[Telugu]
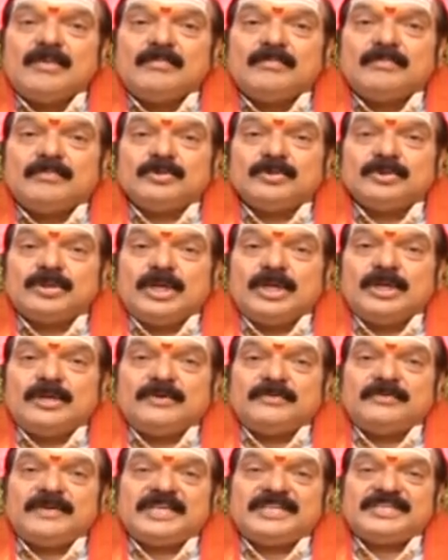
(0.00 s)

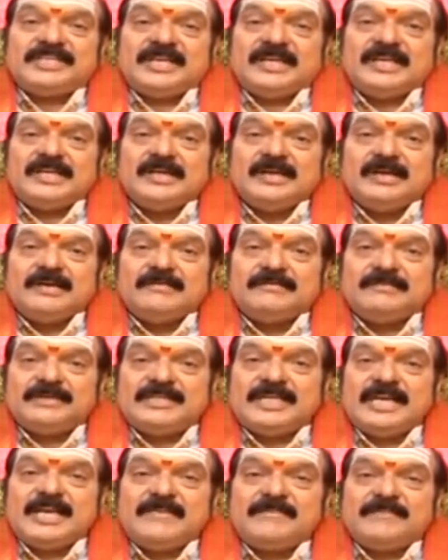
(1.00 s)
ముందడుగు వేసి
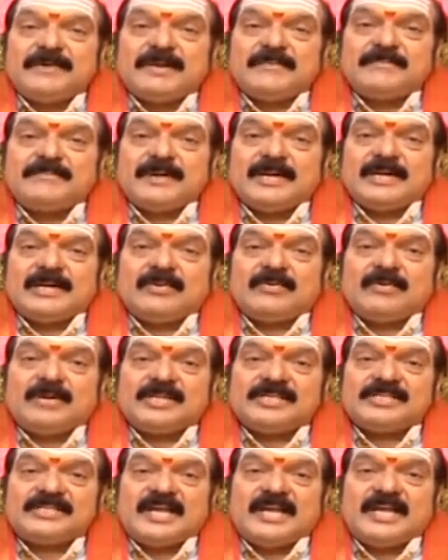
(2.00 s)
విజయ పరంపరను
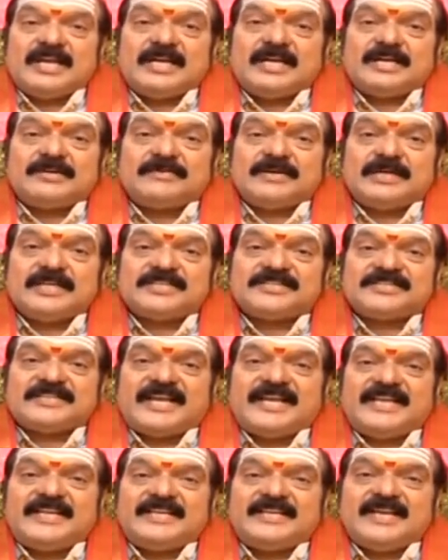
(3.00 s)
కొనసాగేటువంటి
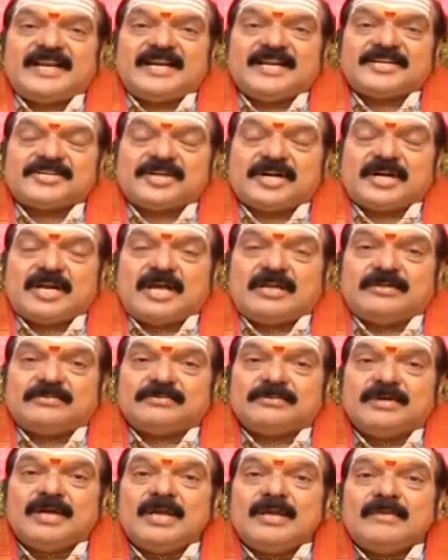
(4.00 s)
స్థైర్య లక్షణాలు
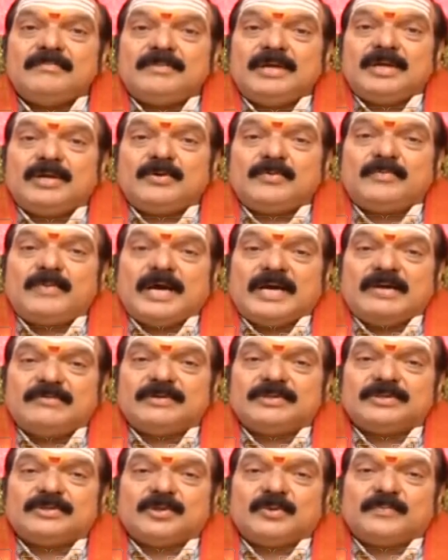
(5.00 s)
మీకు
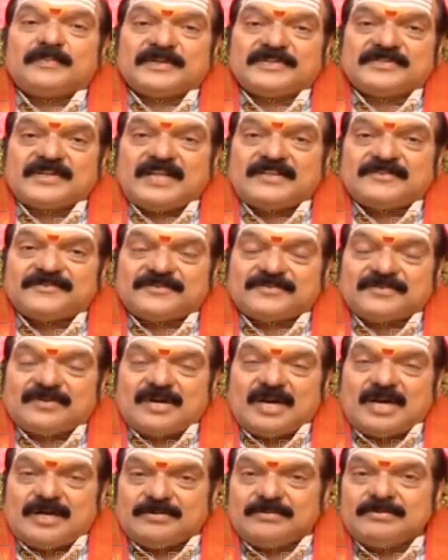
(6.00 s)
భగవంతుడు
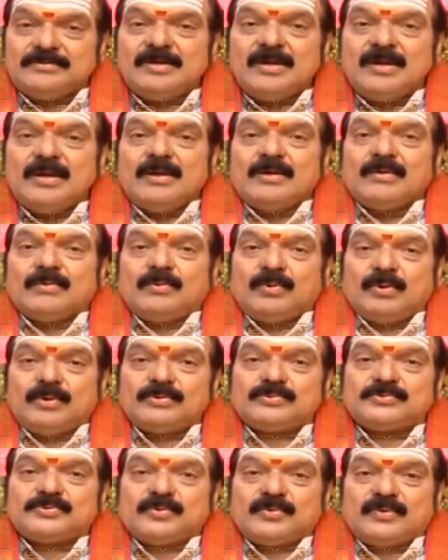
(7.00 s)
ప్రసాదిస్తున్నాడు గురు
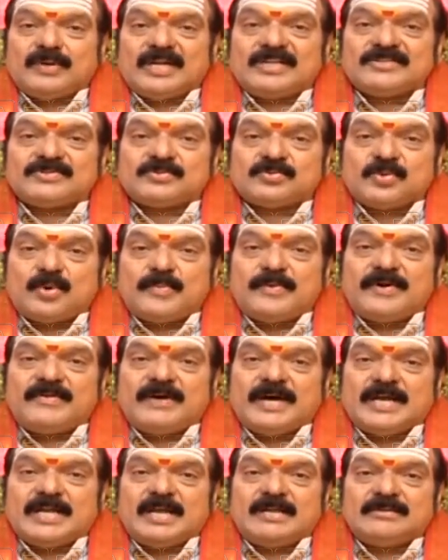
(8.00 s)
శుక్ర
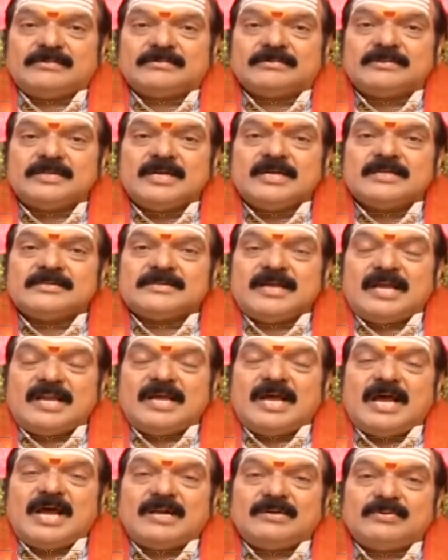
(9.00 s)
సోమవారాలు
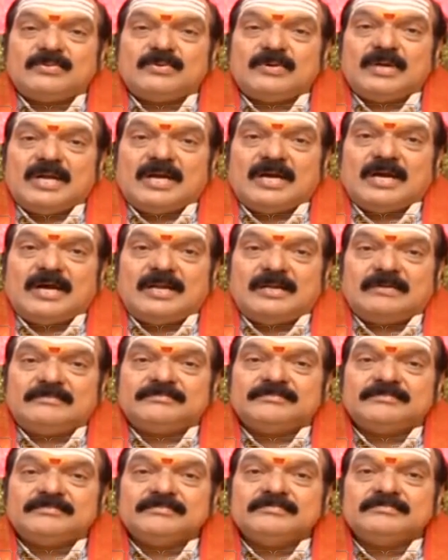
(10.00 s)
చాలా అనుకూల కాలం
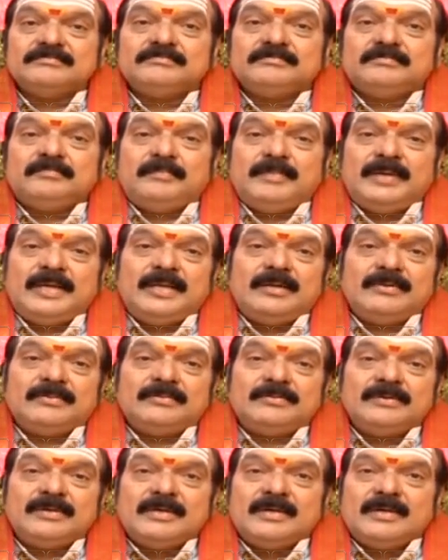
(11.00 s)
మీరు
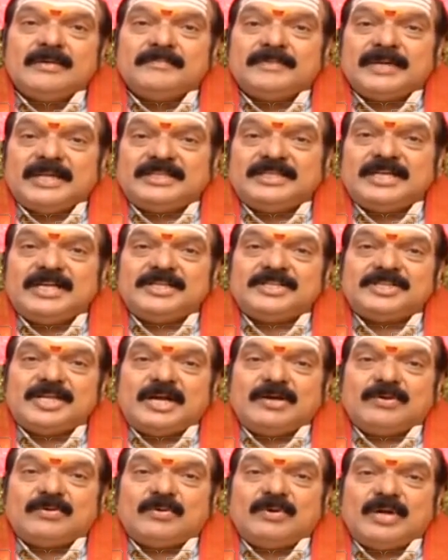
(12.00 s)

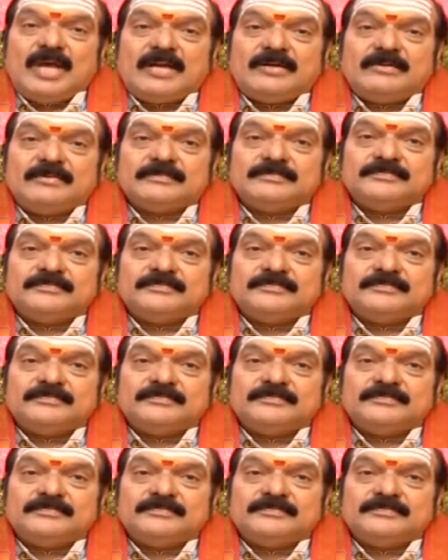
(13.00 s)
ప్రతినిత్యం కూడాను